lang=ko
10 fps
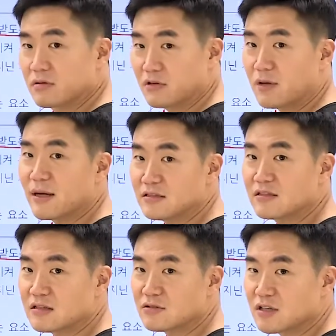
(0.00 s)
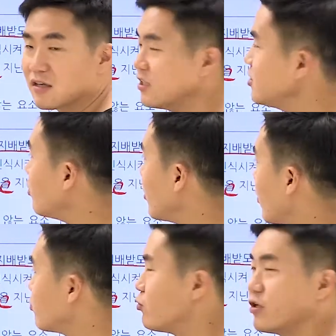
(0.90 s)
이렇게 만든다는 거잖아. 이성과
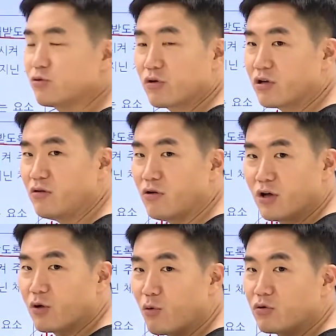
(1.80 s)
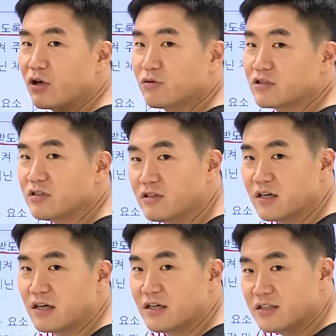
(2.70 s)
법률의 손길로 공리의 원칙을
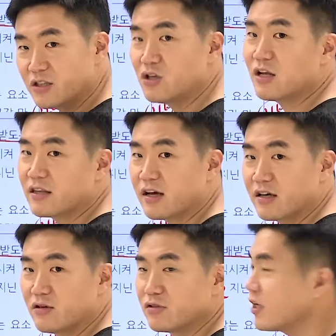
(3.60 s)
실현한다. 이런